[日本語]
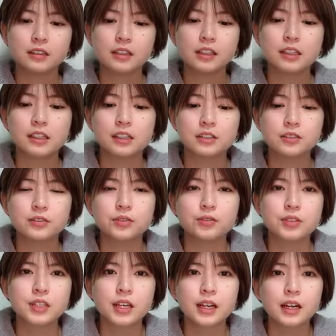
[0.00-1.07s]
だからちょっ
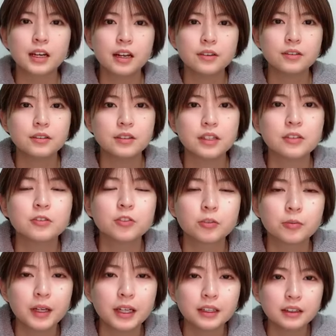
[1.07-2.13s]
と教えられるっていう
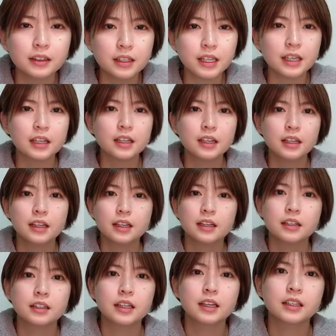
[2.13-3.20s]
のもあって
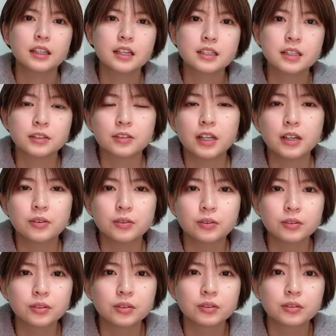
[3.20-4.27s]
経験者のお
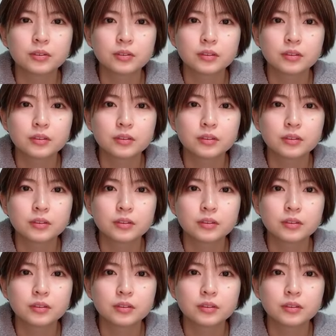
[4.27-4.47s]
と